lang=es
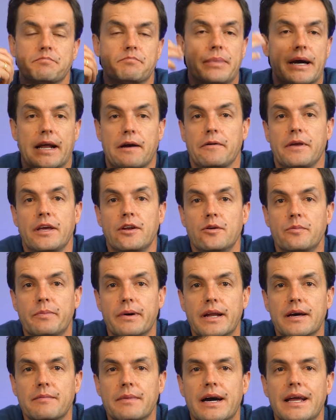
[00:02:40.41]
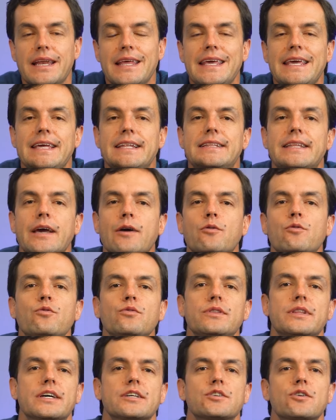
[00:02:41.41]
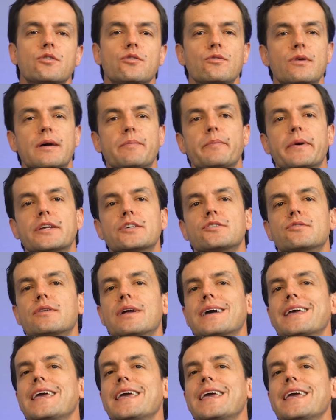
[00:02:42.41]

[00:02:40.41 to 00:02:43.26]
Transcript: para bien o para mal y te juntas con una persona